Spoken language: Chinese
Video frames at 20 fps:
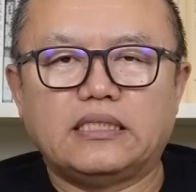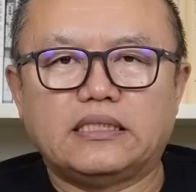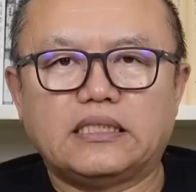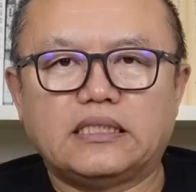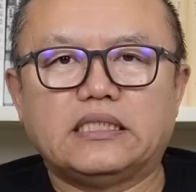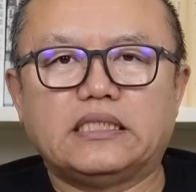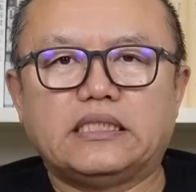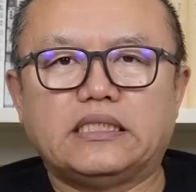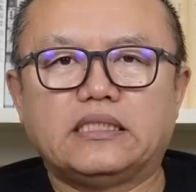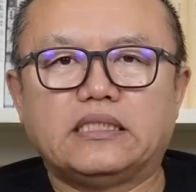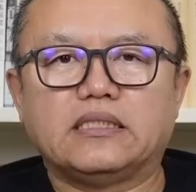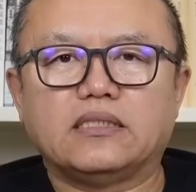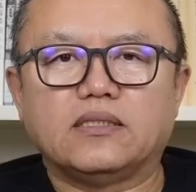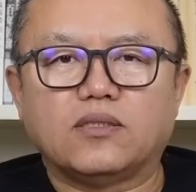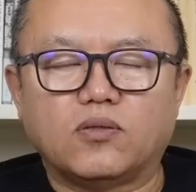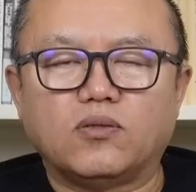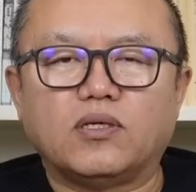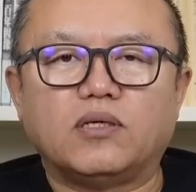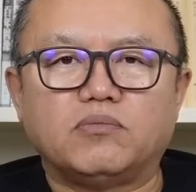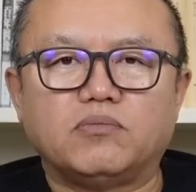接任
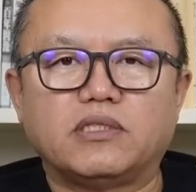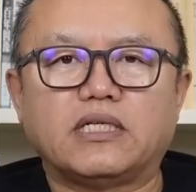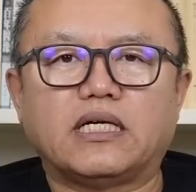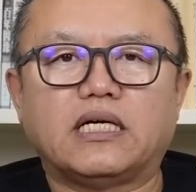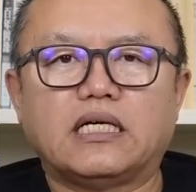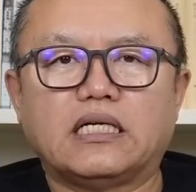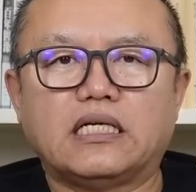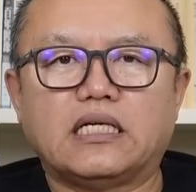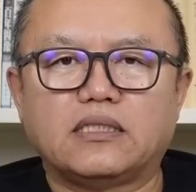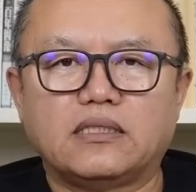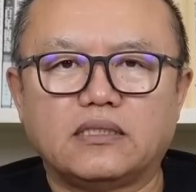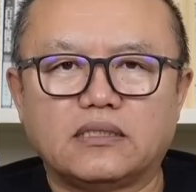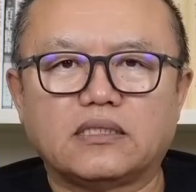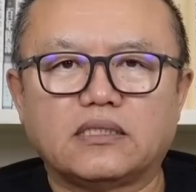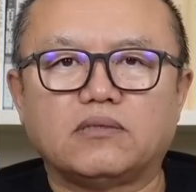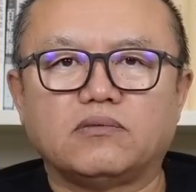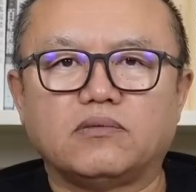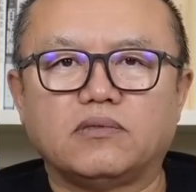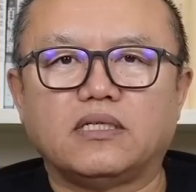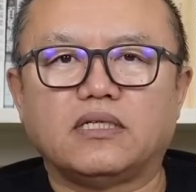公安部长啊。这
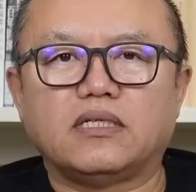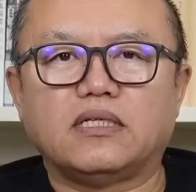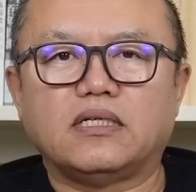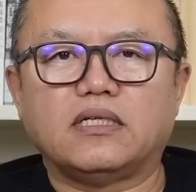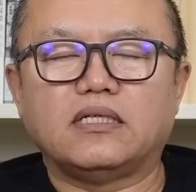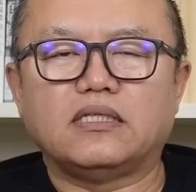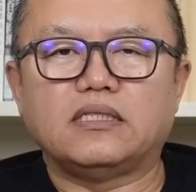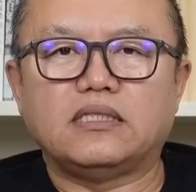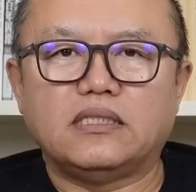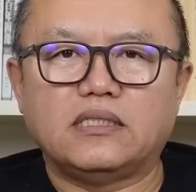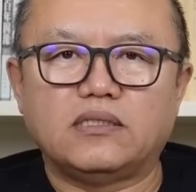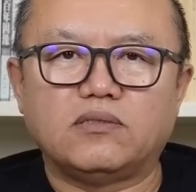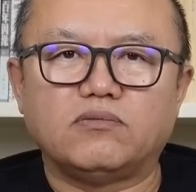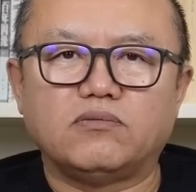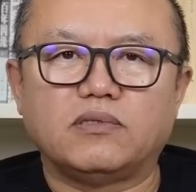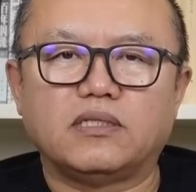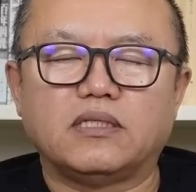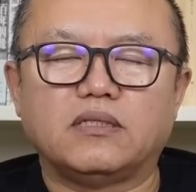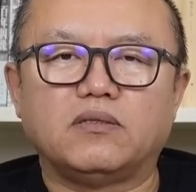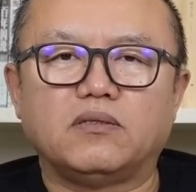三种可能，一个是
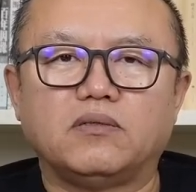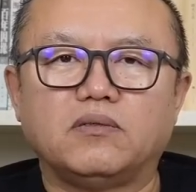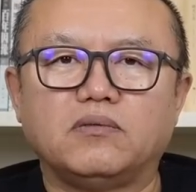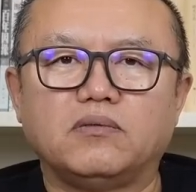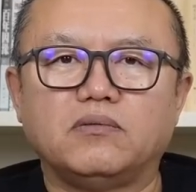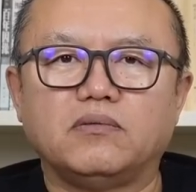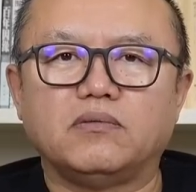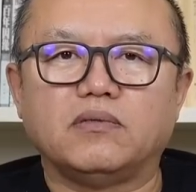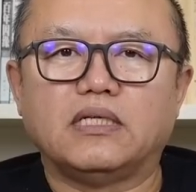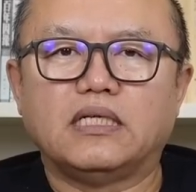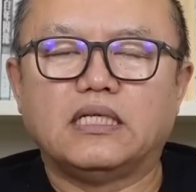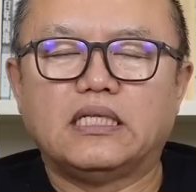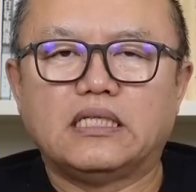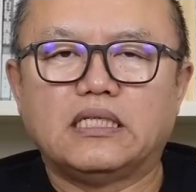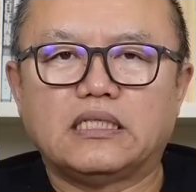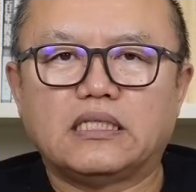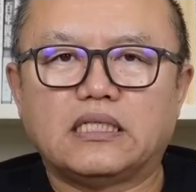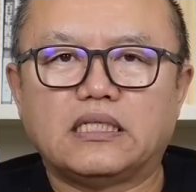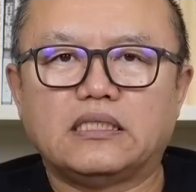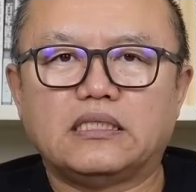吴正龙
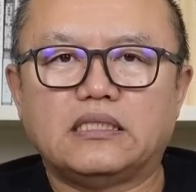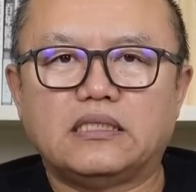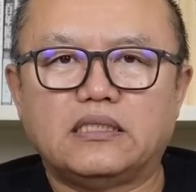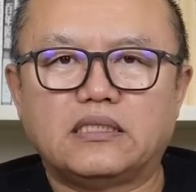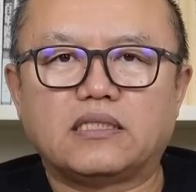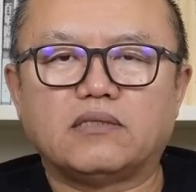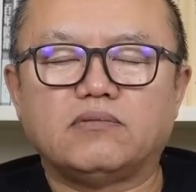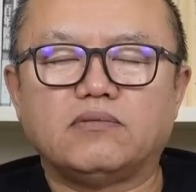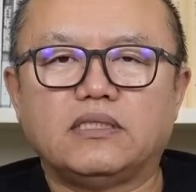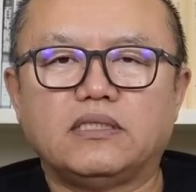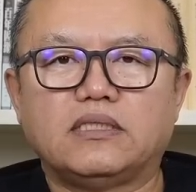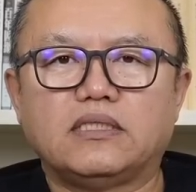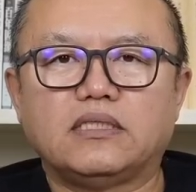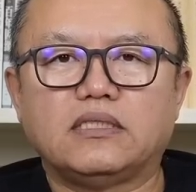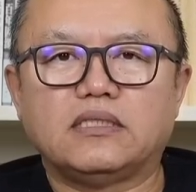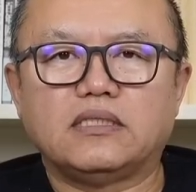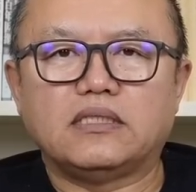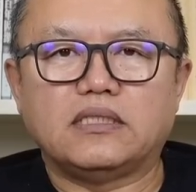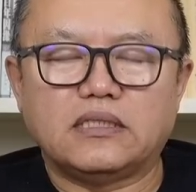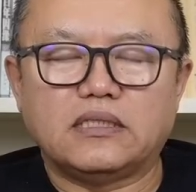啊，一个是陈文
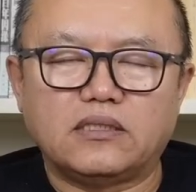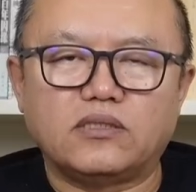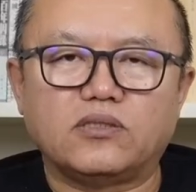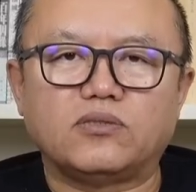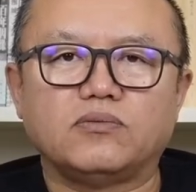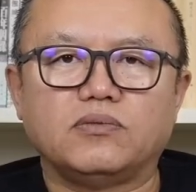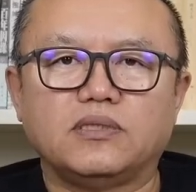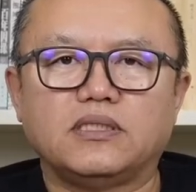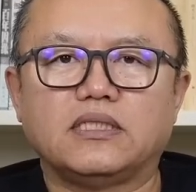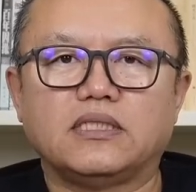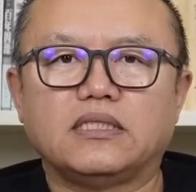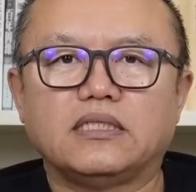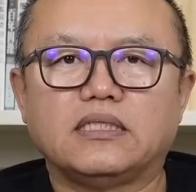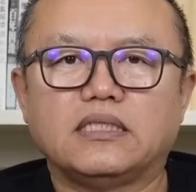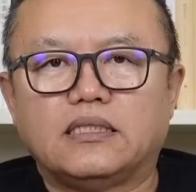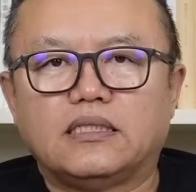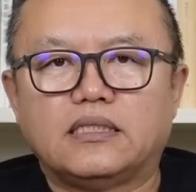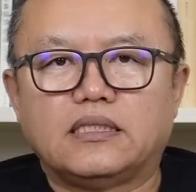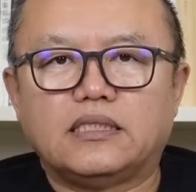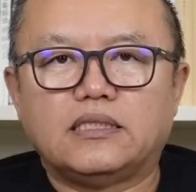清，一个是舒庆。
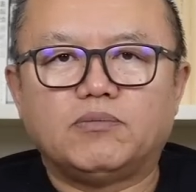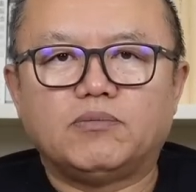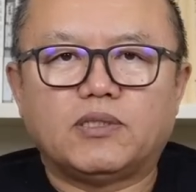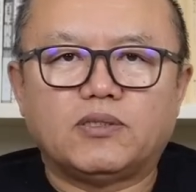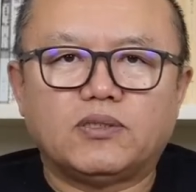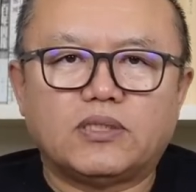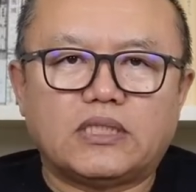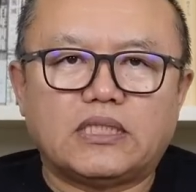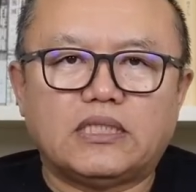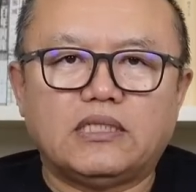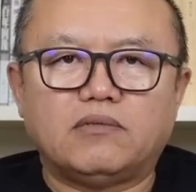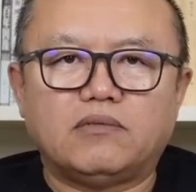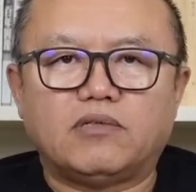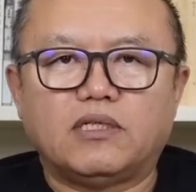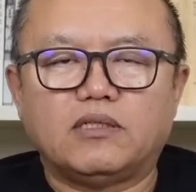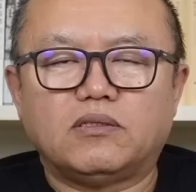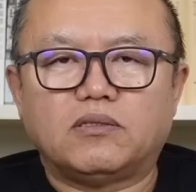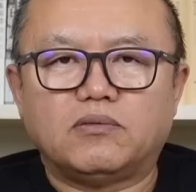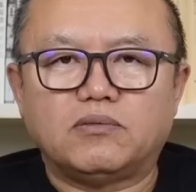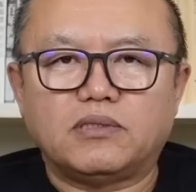西包子撤
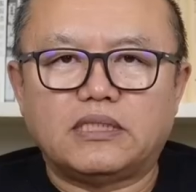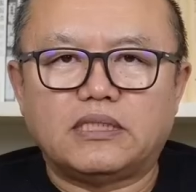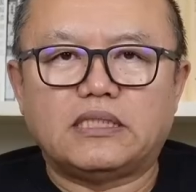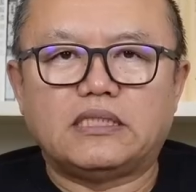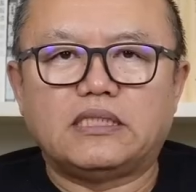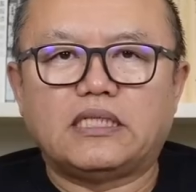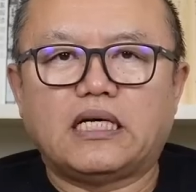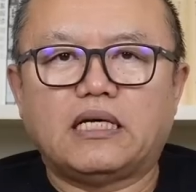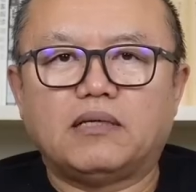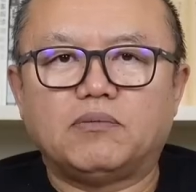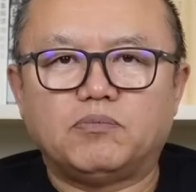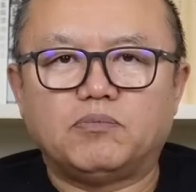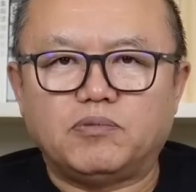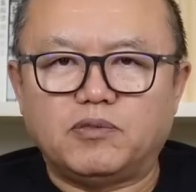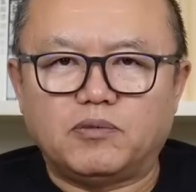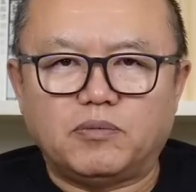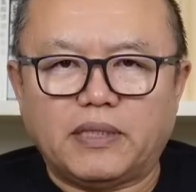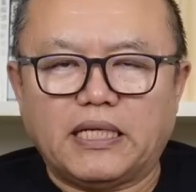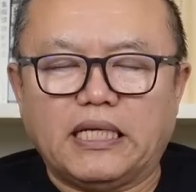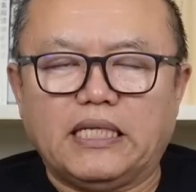王小红的职啊，
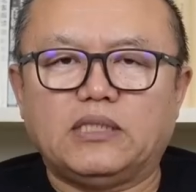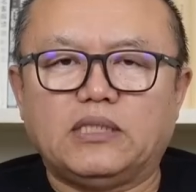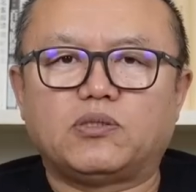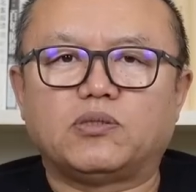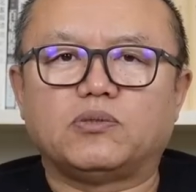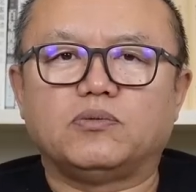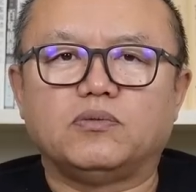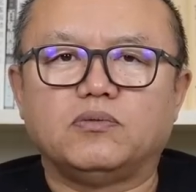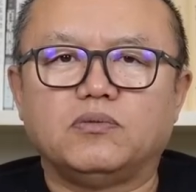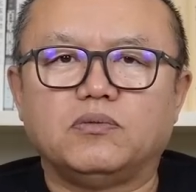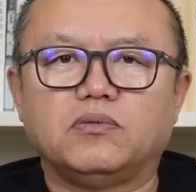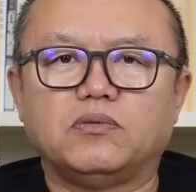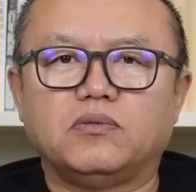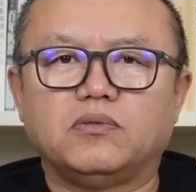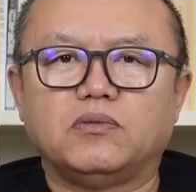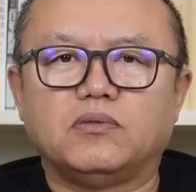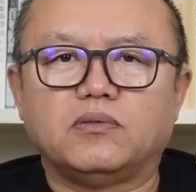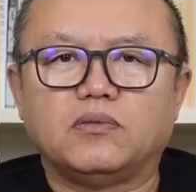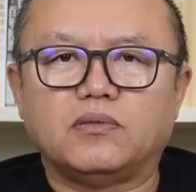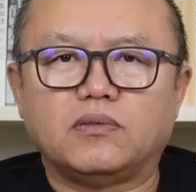不排
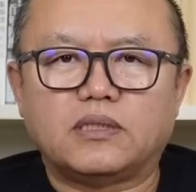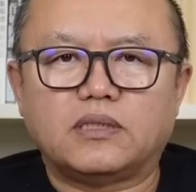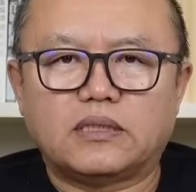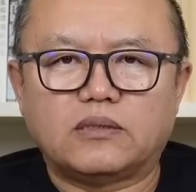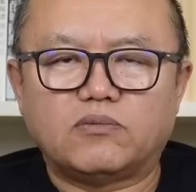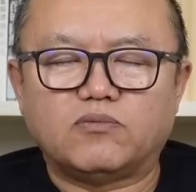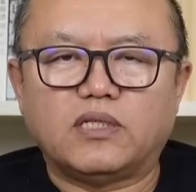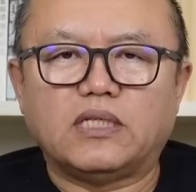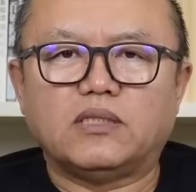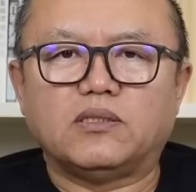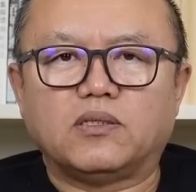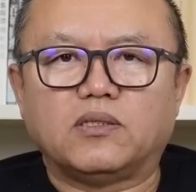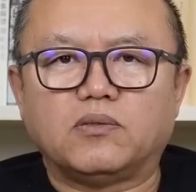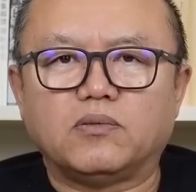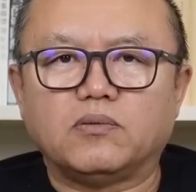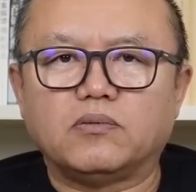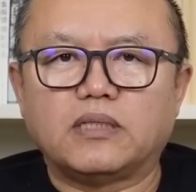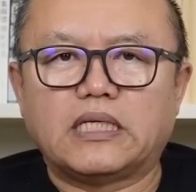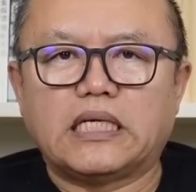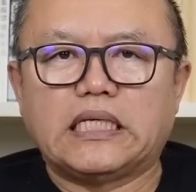除王小
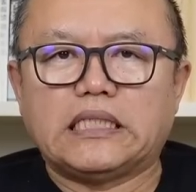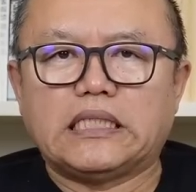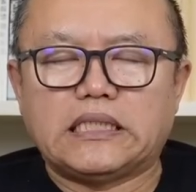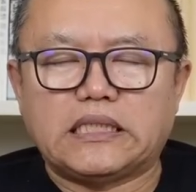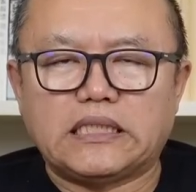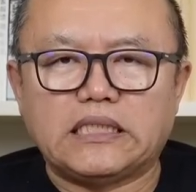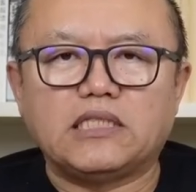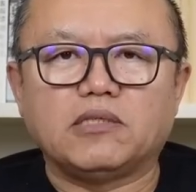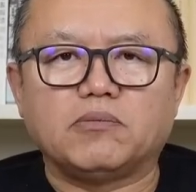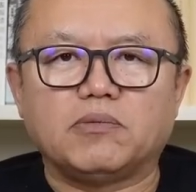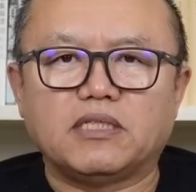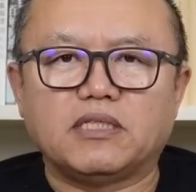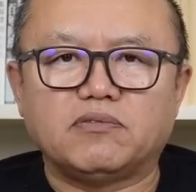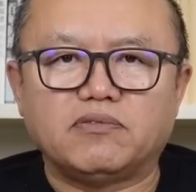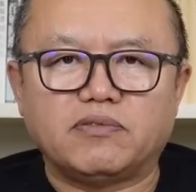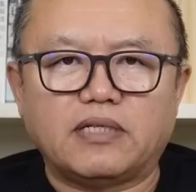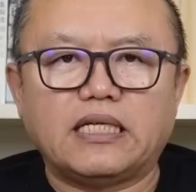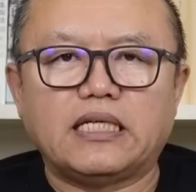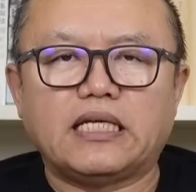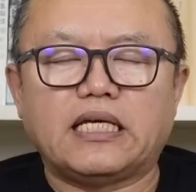红跟习近平
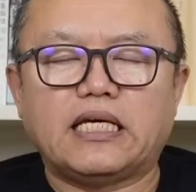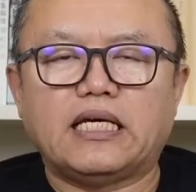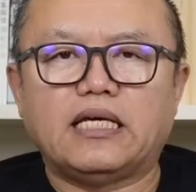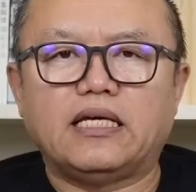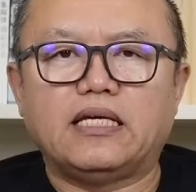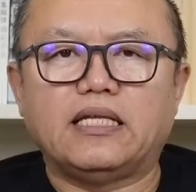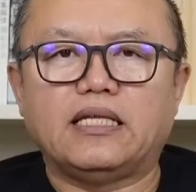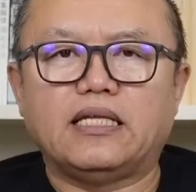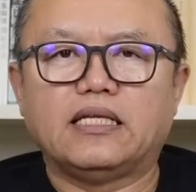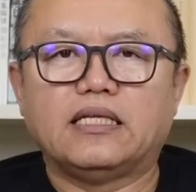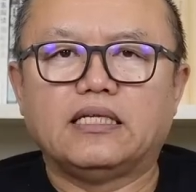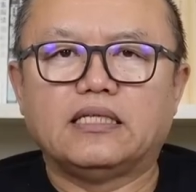翻脸。